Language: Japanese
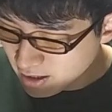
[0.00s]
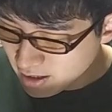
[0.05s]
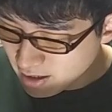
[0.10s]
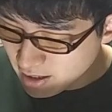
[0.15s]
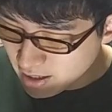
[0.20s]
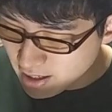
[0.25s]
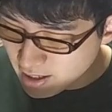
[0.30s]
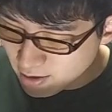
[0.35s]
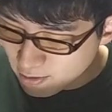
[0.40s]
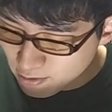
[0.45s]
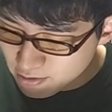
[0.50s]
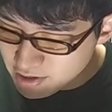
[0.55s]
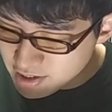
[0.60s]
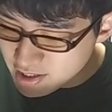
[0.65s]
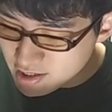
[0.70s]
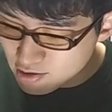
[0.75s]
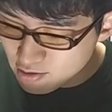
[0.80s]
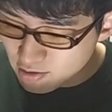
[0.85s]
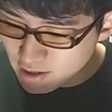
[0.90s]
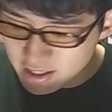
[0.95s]
えー、金
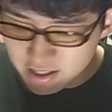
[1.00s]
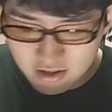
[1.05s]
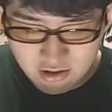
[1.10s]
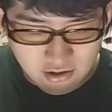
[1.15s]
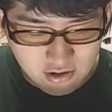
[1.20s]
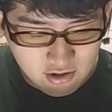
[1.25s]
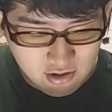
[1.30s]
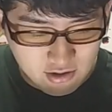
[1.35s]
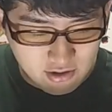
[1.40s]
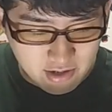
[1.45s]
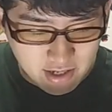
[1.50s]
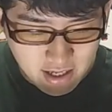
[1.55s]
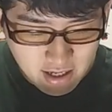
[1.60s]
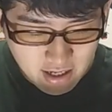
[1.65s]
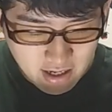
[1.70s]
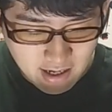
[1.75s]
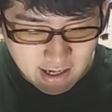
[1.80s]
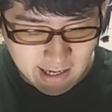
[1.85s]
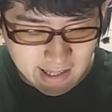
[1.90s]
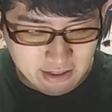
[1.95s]
色のガッシュ2、1
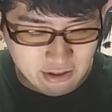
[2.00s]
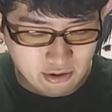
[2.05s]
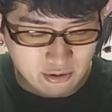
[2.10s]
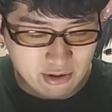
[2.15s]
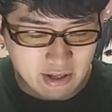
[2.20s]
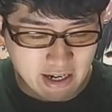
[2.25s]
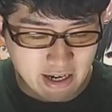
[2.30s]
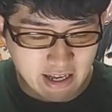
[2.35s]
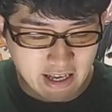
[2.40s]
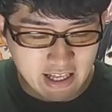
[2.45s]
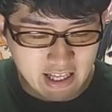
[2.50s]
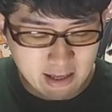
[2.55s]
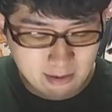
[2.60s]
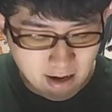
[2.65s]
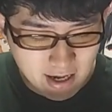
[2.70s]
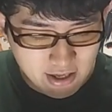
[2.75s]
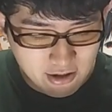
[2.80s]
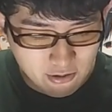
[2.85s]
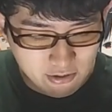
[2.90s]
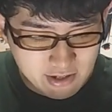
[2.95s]
巻ということで、えー、
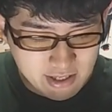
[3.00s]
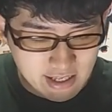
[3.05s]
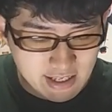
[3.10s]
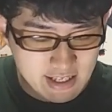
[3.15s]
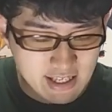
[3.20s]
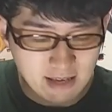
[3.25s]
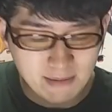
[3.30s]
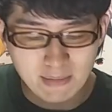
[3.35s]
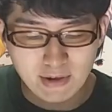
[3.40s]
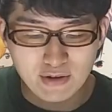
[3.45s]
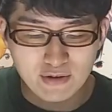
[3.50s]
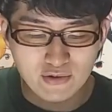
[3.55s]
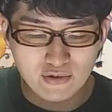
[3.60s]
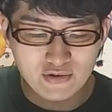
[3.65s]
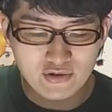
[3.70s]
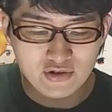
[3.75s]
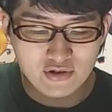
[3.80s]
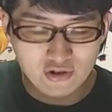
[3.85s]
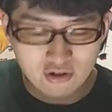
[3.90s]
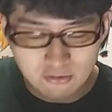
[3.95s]

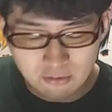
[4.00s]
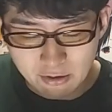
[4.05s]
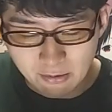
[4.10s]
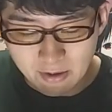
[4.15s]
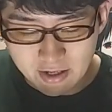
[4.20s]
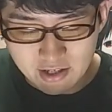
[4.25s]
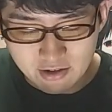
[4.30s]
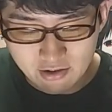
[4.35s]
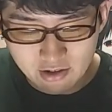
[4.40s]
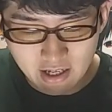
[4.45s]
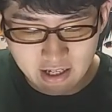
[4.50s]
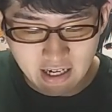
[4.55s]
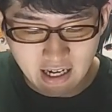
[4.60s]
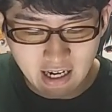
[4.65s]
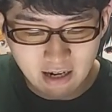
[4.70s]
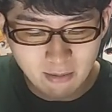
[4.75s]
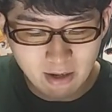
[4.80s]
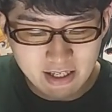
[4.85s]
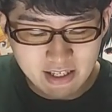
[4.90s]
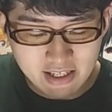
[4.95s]
24,366部ありまして、累計7
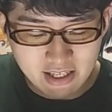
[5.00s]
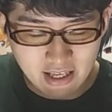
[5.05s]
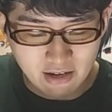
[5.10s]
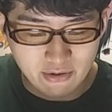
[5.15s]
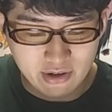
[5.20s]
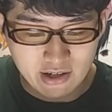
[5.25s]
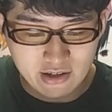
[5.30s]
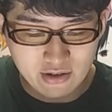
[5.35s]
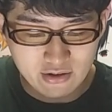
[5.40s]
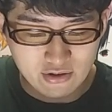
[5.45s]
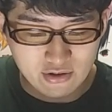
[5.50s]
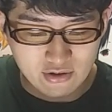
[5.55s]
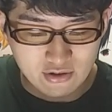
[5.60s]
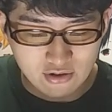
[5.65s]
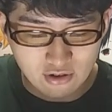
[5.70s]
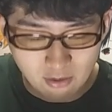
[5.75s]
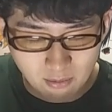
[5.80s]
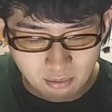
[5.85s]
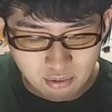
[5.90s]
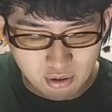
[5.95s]
万
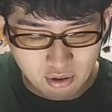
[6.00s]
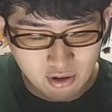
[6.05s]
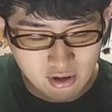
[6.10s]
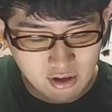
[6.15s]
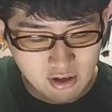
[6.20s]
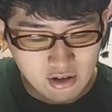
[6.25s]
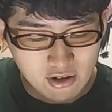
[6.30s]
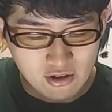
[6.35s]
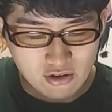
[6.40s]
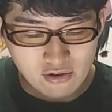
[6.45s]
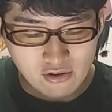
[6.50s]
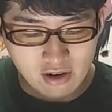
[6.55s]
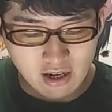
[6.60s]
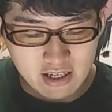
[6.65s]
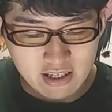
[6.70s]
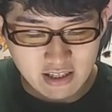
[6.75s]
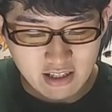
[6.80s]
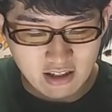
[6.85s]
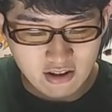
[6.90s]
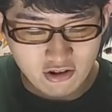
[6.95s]
1,594部という
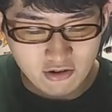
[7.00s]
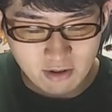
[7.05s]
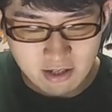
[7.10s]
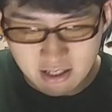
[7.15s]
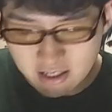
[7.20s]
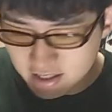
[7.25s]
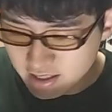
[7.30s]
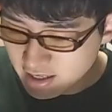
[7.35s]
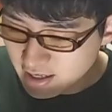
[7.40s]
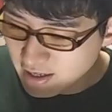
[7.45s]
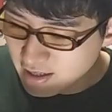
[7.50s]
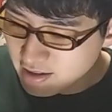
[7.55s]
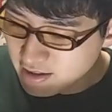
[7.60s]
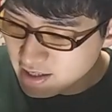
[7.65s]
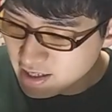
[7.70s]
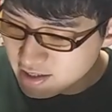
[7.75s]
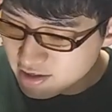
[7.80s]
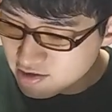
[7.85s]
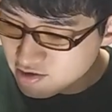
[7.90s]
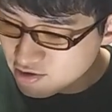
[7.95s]
形になっております。
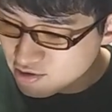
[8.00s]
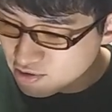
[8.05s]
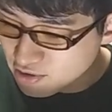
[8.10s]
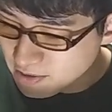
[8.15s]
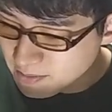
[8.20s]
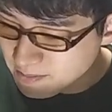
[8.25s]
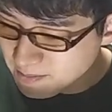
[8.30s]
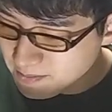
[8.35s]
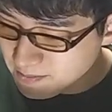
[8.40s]
で、やつ15位。